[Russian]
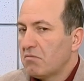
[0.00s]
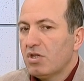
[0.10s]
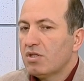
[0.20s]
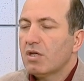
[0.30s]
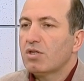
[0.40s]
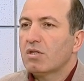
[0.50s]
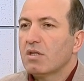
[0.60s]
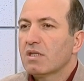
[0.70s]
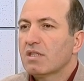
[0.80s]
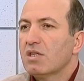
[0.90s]
Я считаю, что
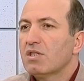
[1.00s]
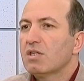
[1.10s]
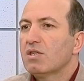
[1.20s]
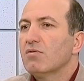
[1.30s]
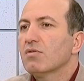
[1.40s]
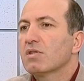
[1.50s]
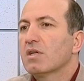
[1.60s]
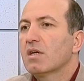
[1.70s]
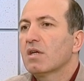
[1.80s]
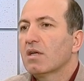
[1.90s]
это достаточно
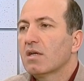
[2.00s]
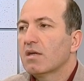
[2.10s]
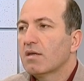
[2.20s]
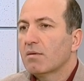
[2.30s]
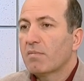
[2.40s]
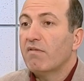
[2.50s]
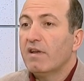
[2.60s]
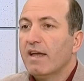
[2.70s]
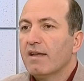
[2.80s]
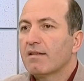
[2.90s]
серьезно э,
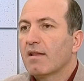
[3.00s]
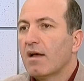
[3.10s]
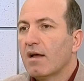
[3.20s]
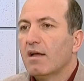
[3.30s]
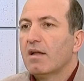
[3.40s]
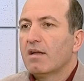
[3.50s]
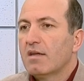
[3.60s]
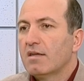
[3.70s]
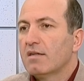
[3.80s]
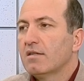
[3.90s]
повлияет на
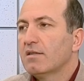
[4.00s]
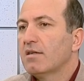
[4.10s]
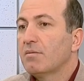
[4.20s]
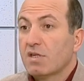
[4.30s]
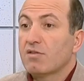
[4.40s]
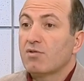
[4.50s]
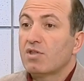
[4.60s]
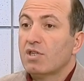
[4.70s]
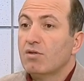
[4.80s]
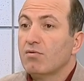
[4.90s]
э, общественную
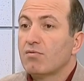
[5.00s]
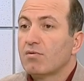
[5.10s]
среду.